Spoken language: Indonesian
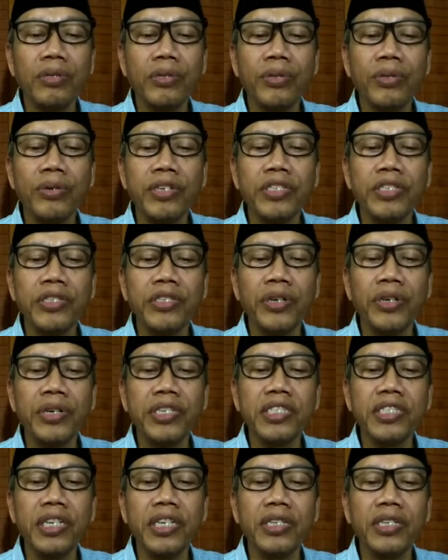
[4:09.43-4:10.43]
to
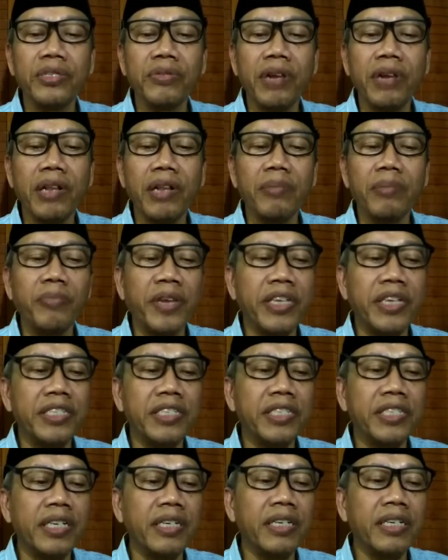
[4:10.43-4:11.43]
enjoy sensual
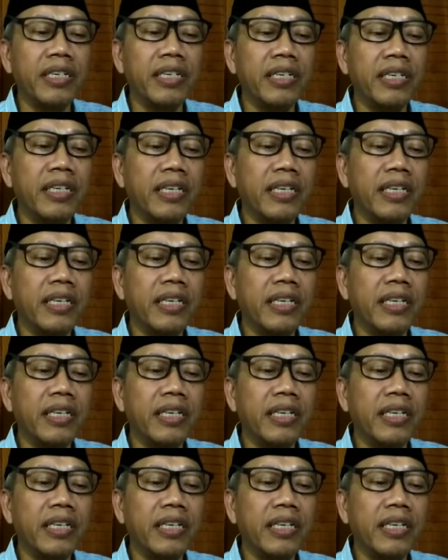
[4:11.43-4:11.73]
pleasure